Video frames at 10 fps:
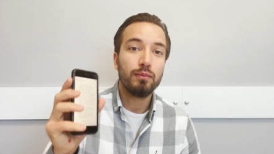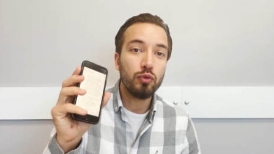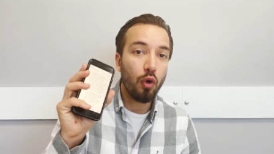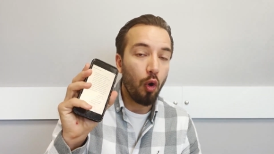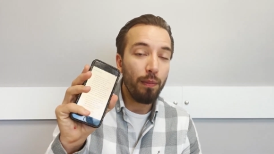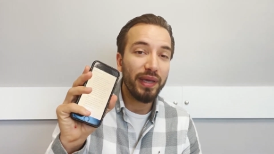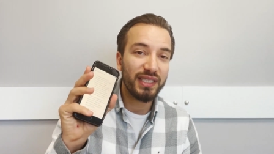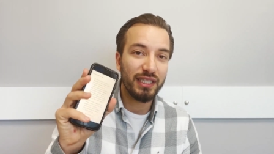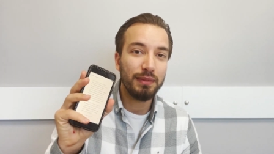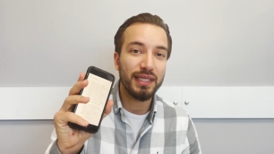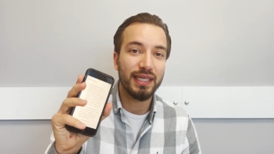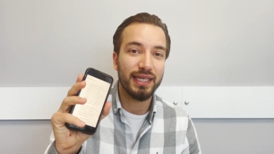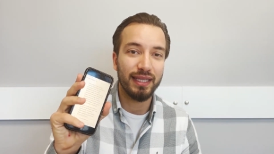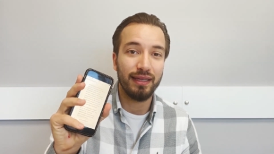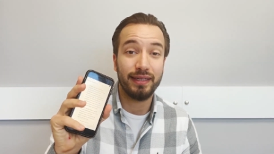bunu 15-20
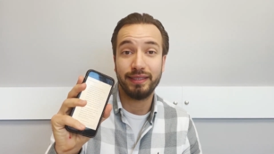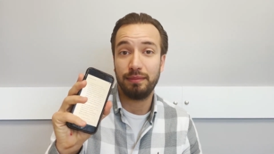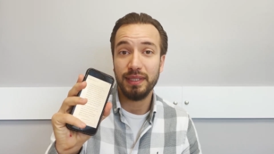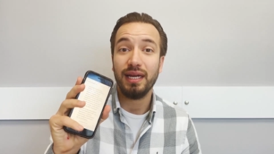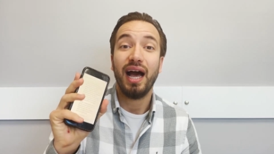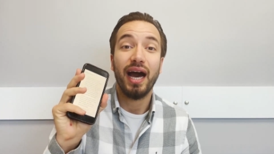dakikalarda bir